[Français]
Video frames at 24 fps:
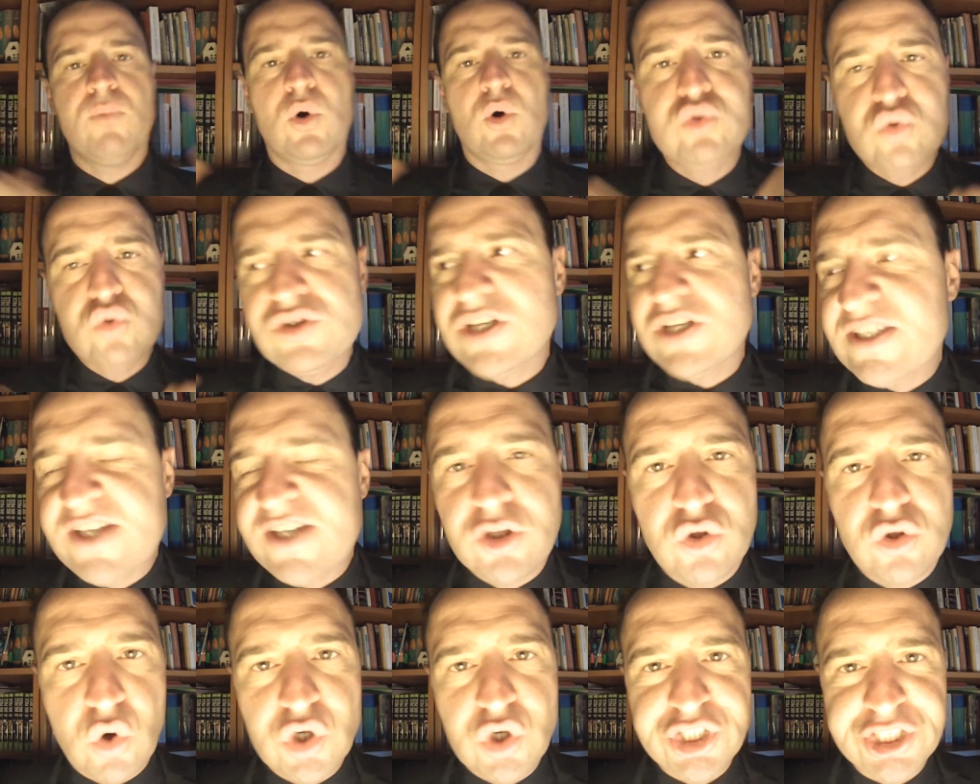Bon, tout ça
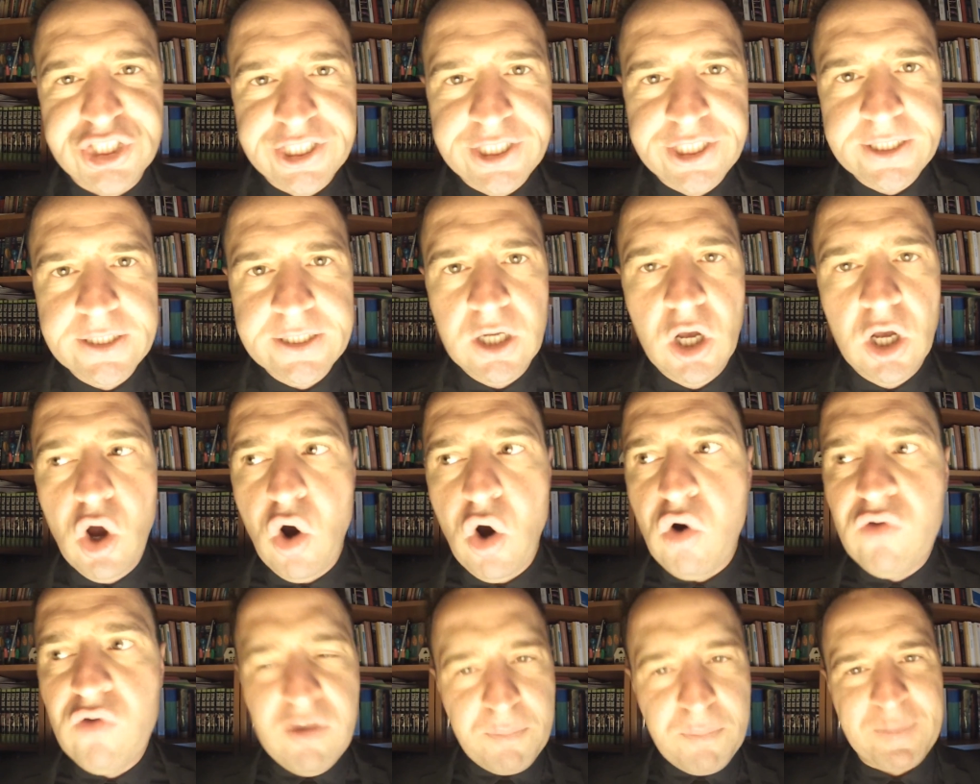c'est torché.
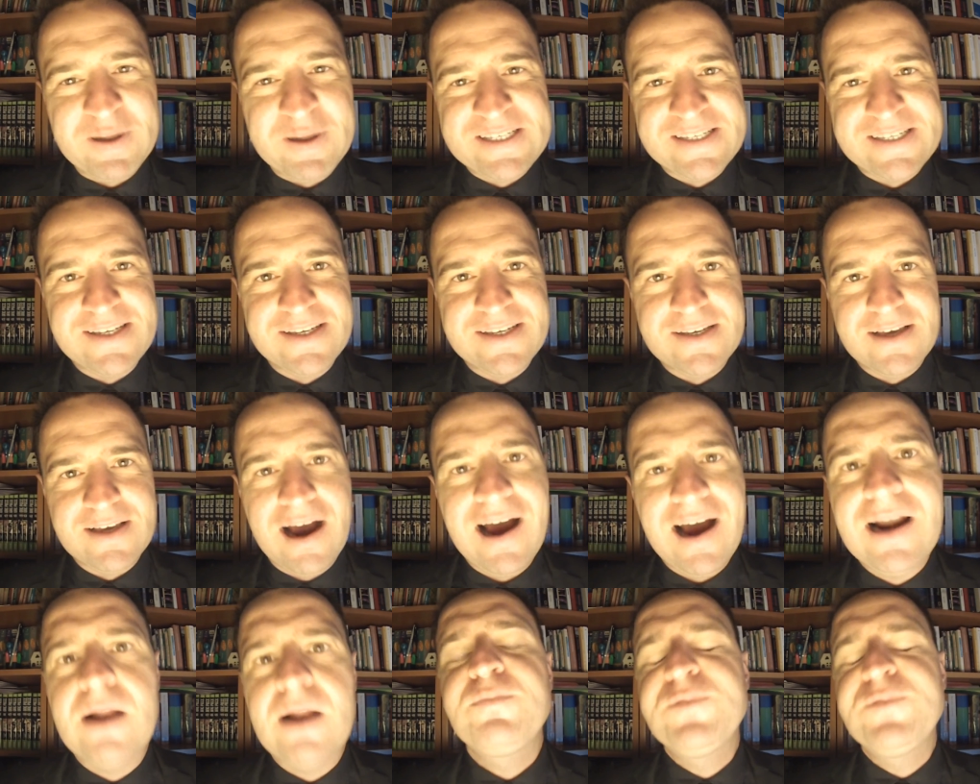On va passer
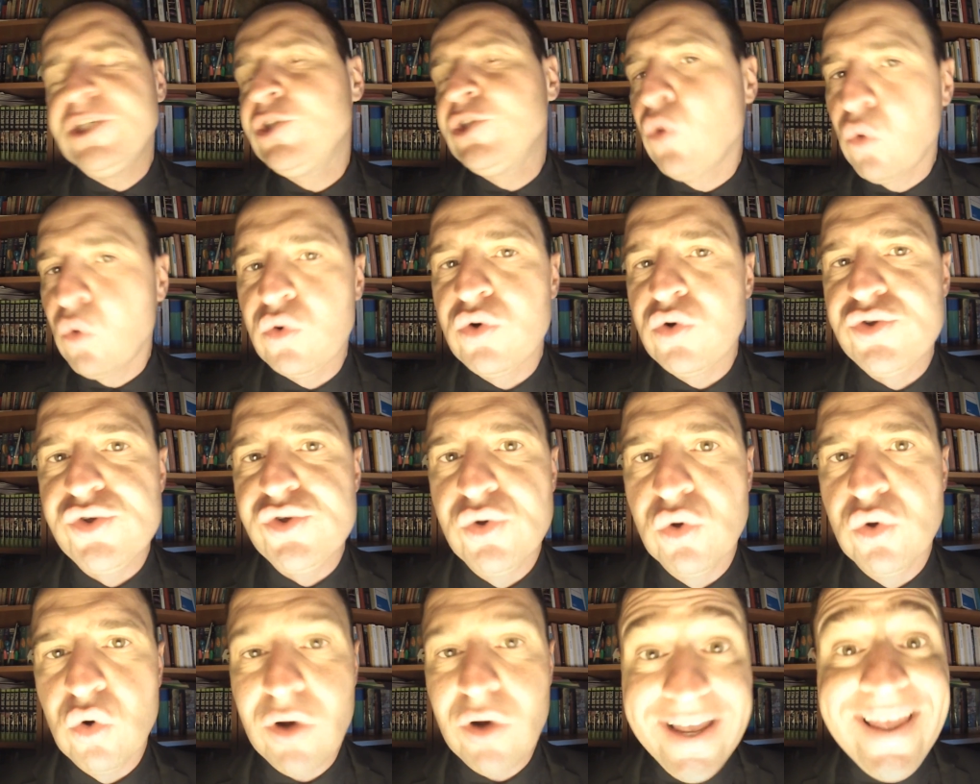à la petite
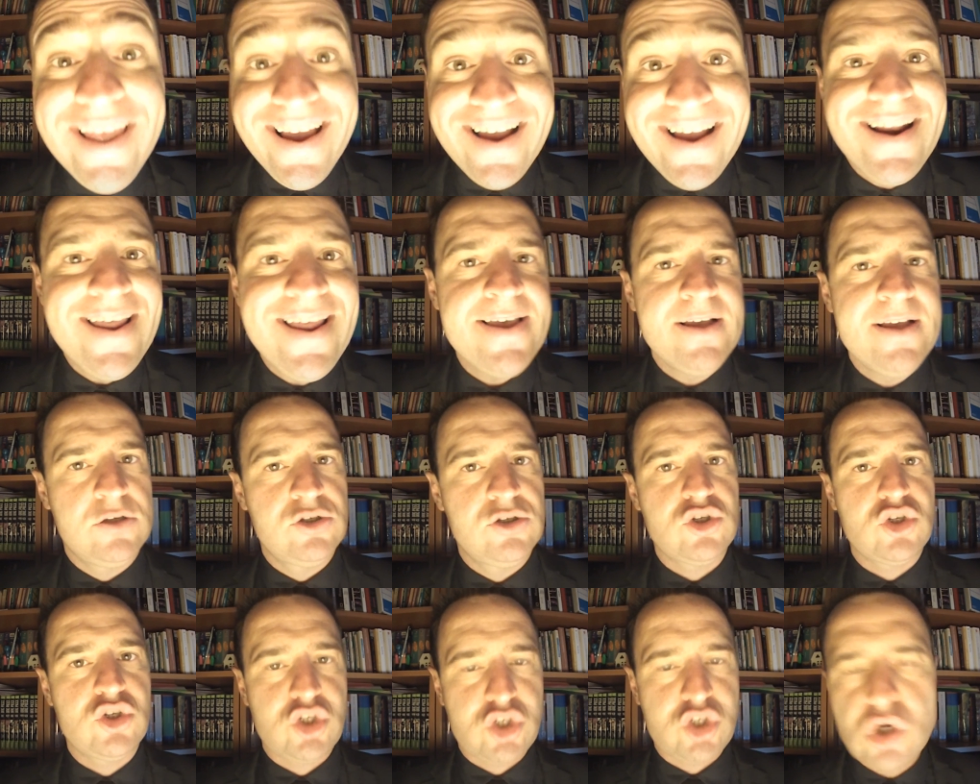conclusion et elle est
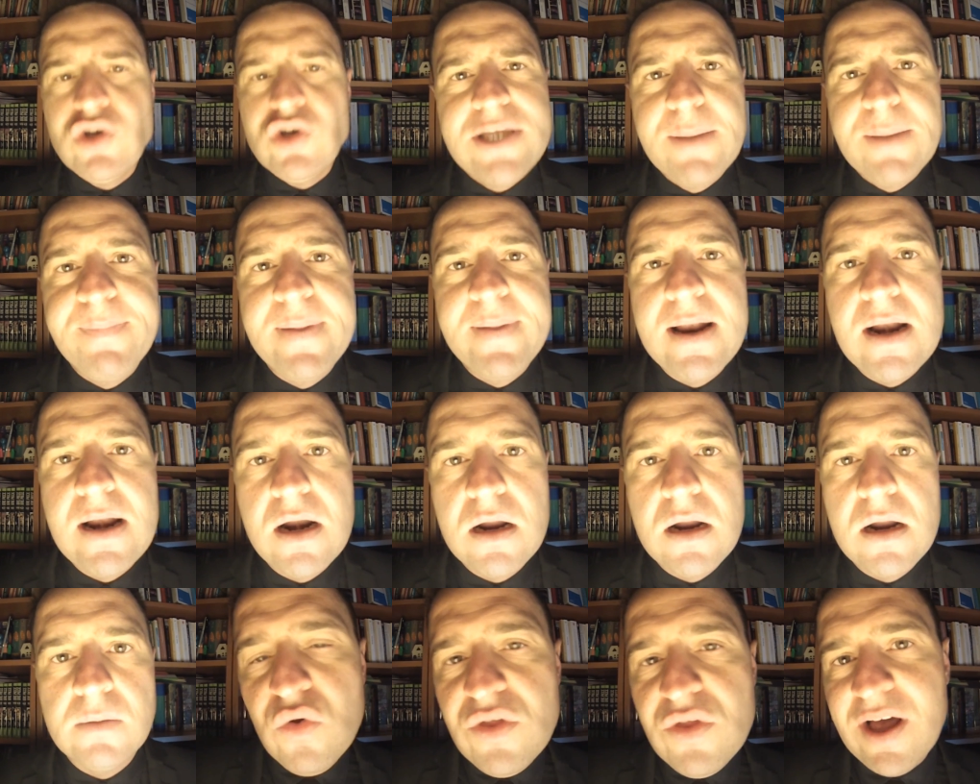sans appel.
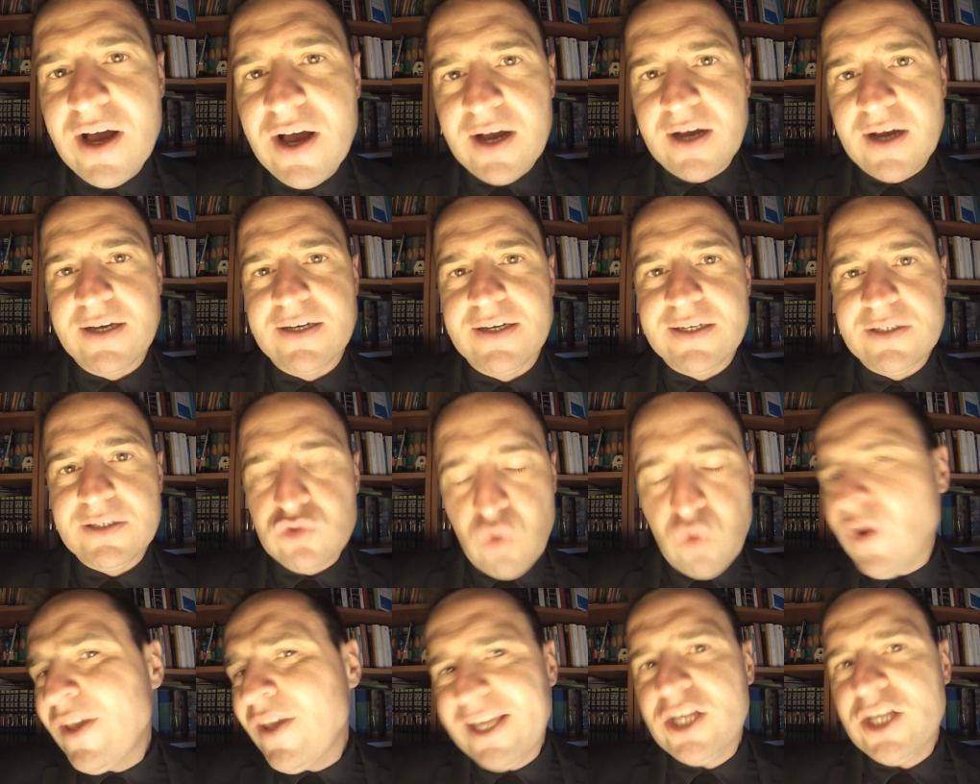On a
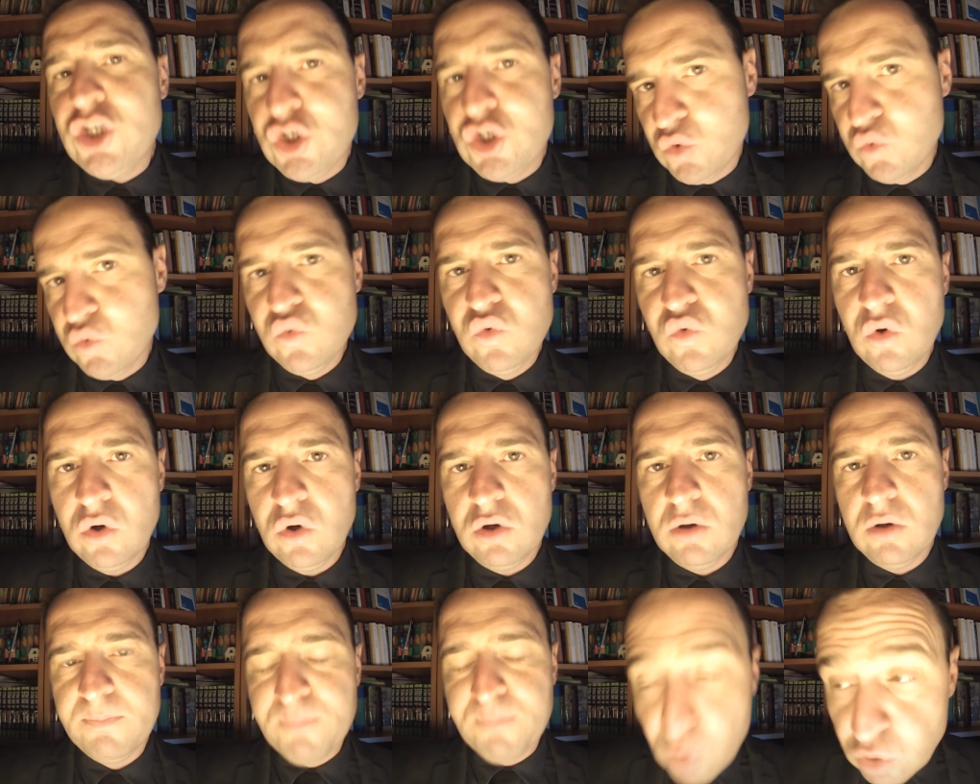3-4 jours
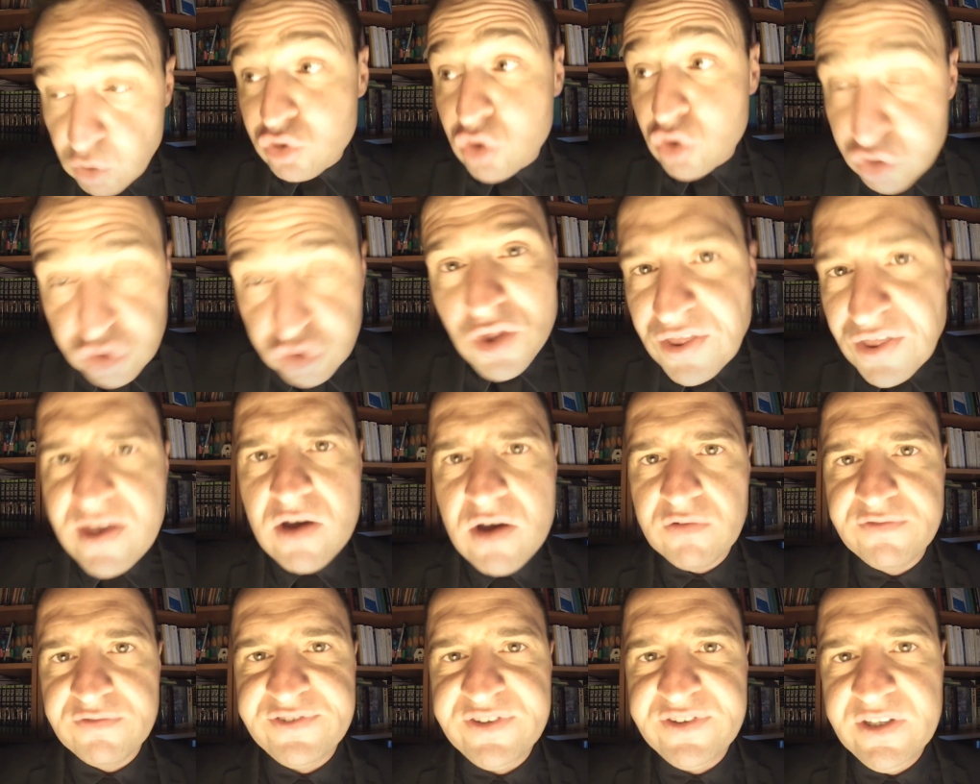pour te donner
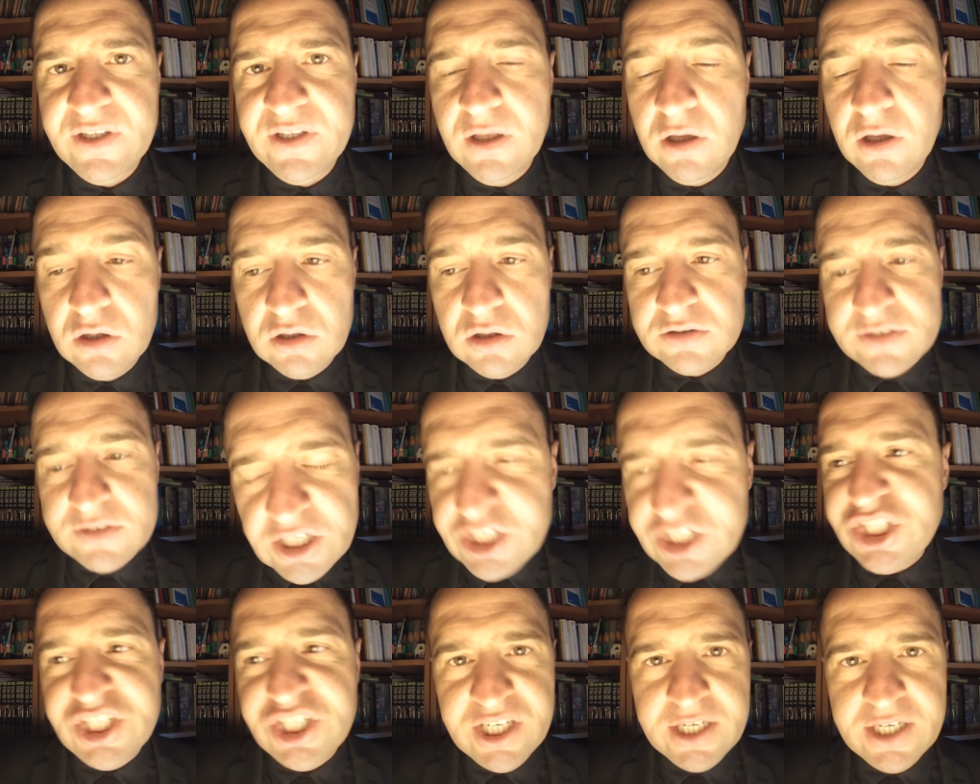envie
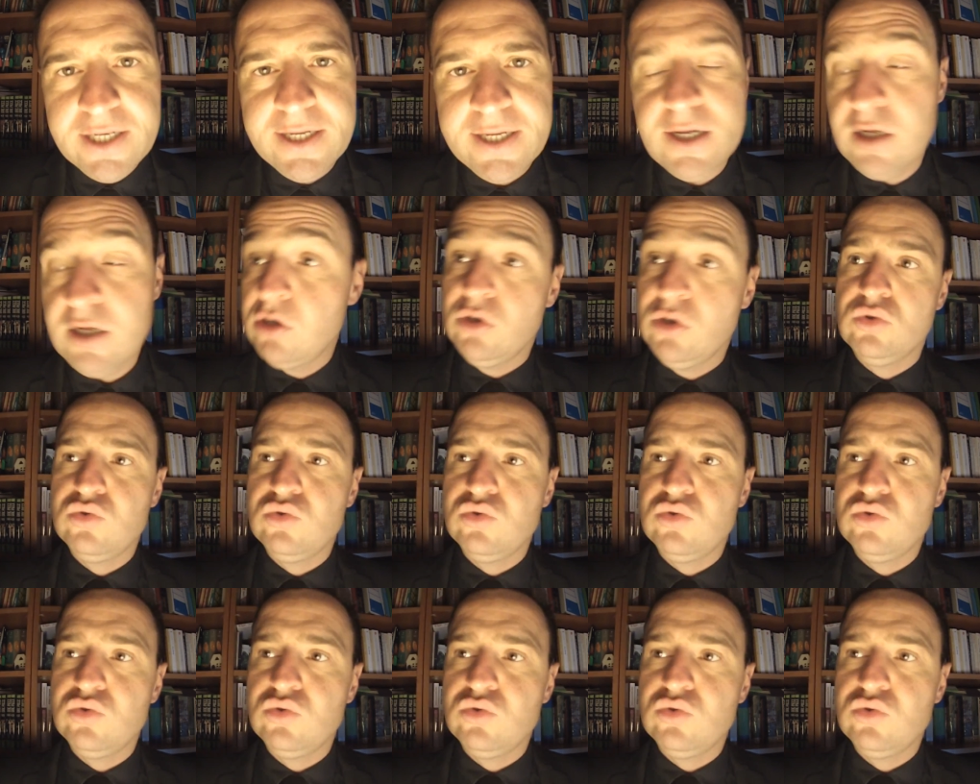d'acheter